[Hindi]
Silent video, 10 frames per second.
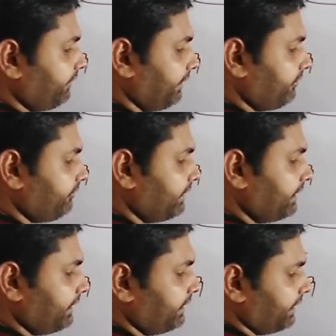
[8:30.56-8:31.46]
सेवन
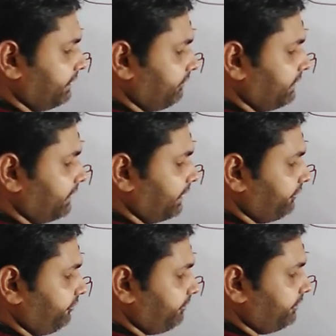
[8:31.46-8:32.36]
वाला या नाइन वाला
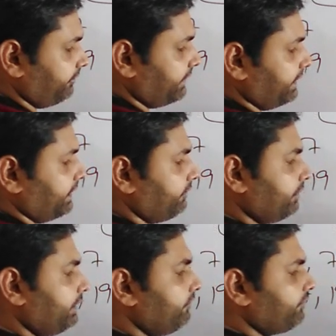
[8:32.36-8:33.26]
लास्ट में जब बनेंगे
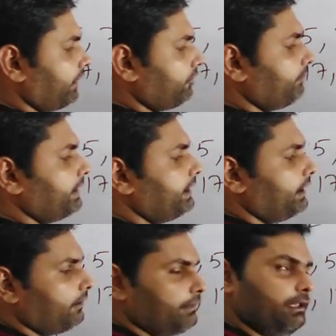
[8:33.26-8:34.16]
तो इन चारों में
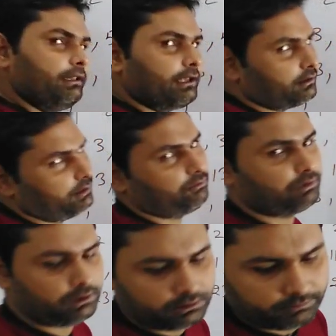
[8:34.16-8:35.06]
ही हमें देखना
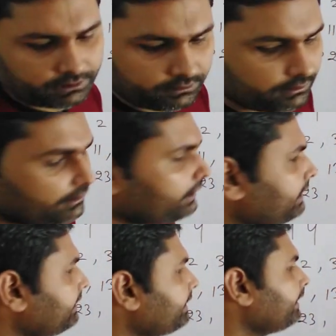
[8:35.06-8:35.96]
होगा हर बार
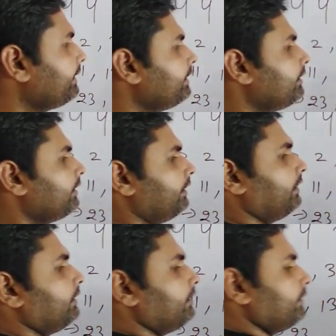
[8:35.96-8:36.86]
क्लियर है
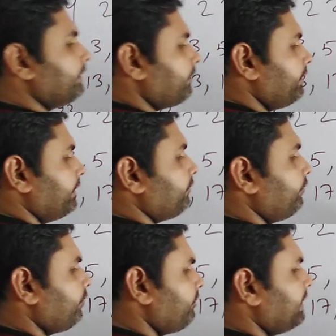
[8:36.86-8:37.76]
देखो ये तो
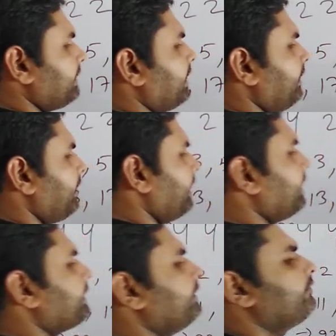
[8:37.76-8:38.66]
नॉर्मल था
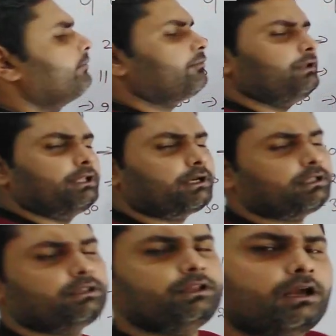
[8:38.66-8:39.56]
हालांकि इसमें कोई
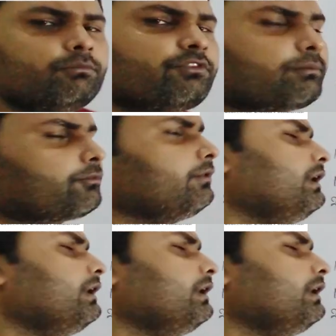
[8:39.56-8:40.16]
दिक्कत नहीं है हम सबको